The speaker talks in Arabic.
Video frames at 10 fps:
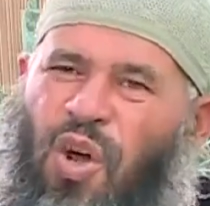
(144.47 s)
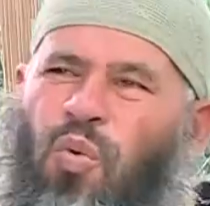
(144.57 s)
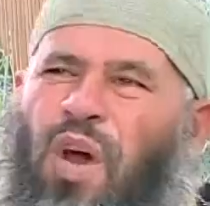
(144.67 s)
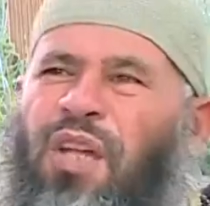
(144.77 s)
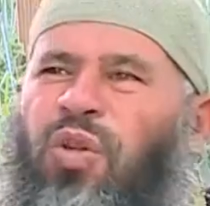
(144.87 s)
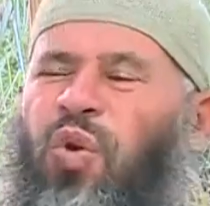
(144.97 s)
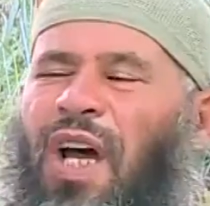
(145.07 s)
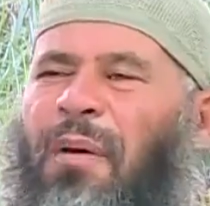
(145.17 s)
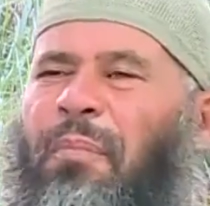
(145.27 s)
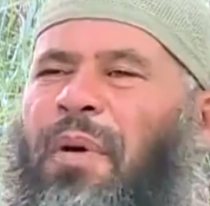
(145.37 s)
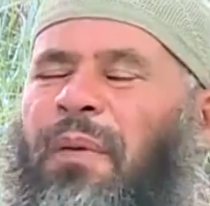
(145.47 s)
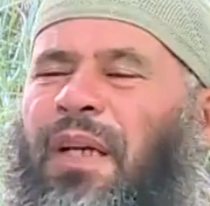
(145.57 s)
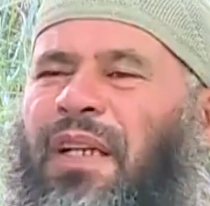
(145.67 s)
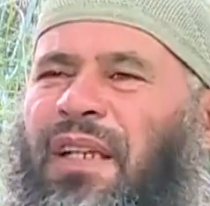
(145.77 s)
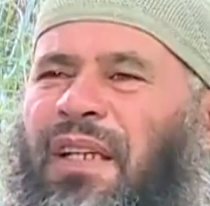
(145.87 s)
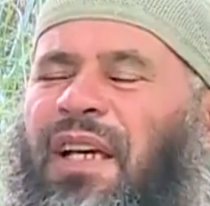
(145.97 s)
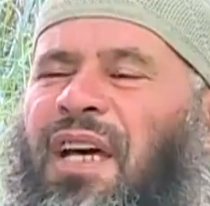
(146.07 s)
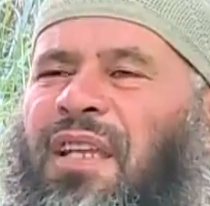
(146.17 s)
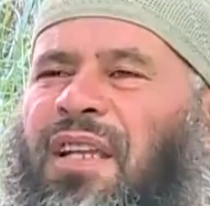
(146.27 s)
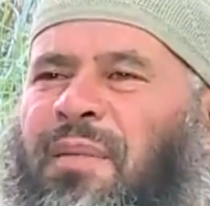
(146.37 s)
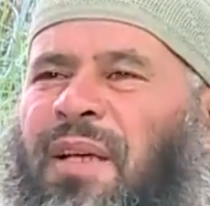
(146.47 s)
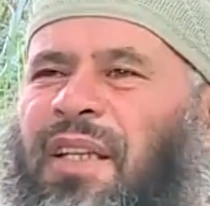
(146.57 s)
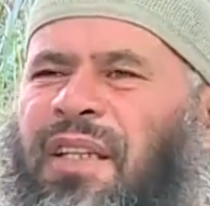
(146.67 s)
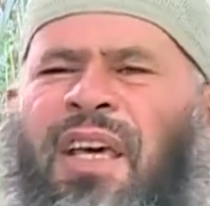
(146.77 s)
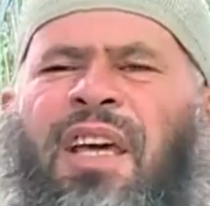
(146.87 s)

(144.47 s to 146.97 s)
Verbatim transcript: وأن تحبب إليه هذه العبادات